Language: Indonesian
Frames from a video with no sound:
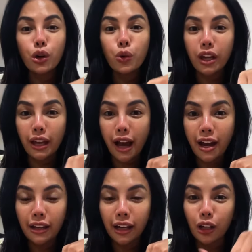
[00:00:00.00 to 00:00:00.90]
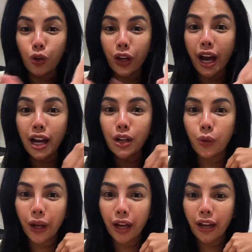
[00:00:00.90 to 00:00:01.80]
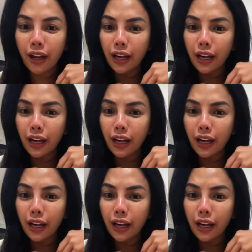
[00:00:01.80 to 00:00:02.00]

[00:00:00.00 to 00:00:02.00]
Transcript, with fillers: dirukiah, yang dirukiah kan gue.